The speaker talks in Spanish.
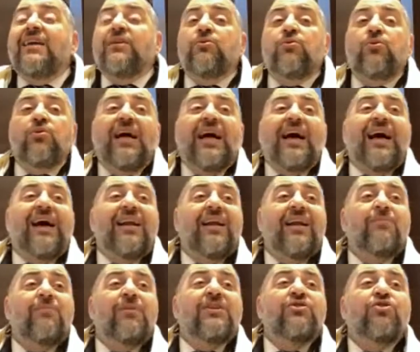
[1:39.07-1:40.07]
La
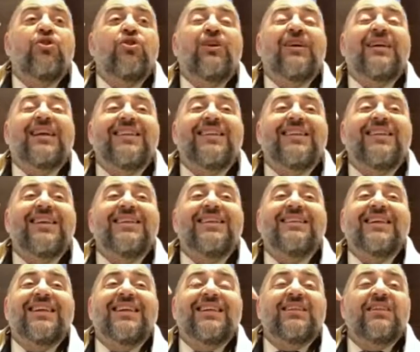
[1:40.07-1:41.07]
Abdullah, la mayor
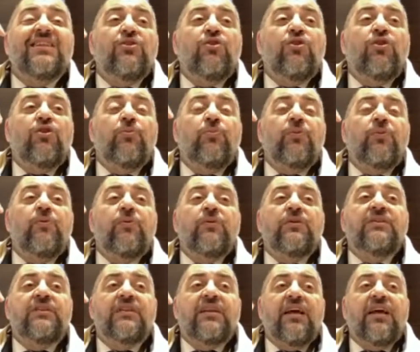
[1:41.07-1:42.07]
grandeza que llegó el
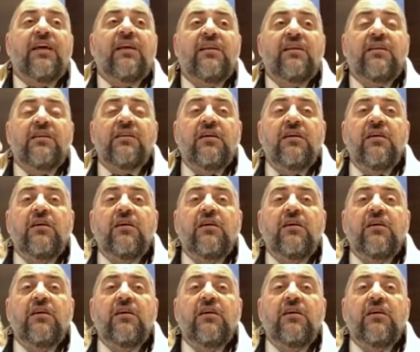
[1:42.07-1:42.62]
pueblo de Israel.